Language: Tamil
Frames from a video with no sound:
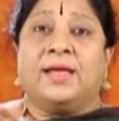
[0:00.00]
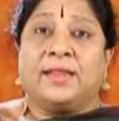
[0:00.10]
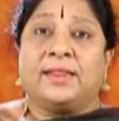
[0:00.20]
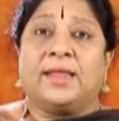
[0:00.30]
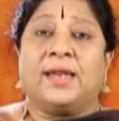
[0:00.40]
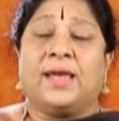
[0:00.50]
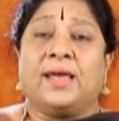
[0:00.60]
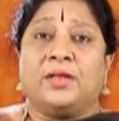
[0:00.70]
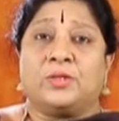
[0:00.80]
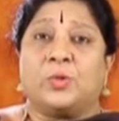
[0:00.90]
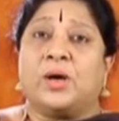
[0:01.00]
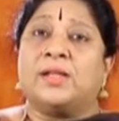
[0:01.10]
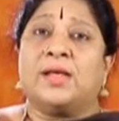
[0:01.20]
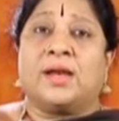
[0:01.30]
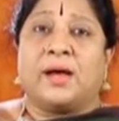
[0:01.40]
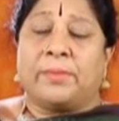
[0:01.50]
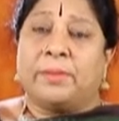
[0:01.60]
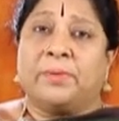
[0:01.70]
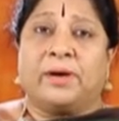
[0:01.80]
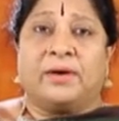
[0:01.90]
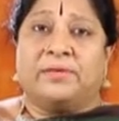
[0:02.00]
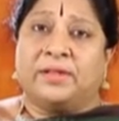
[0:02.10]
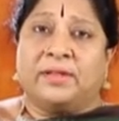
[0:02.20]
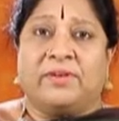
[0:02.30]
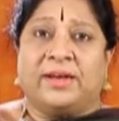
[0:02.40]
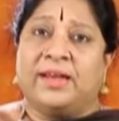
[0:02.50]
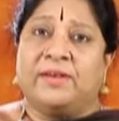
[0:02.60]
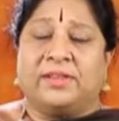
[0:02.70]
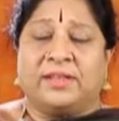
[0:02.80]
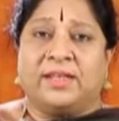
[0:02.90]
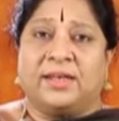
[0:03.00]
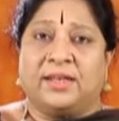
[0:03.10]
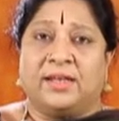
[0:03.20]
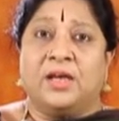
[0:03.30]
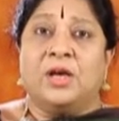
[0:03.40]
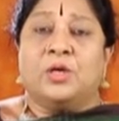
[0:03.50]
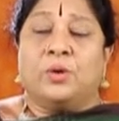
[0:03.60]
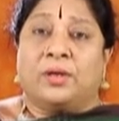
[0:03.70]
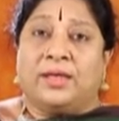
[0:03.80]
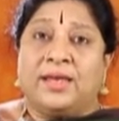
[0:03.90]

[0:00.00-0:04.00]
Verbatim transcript: எத்தனை சுகாதார அமைப்புகள் வந்து வெளியில் வந்து இருக்குது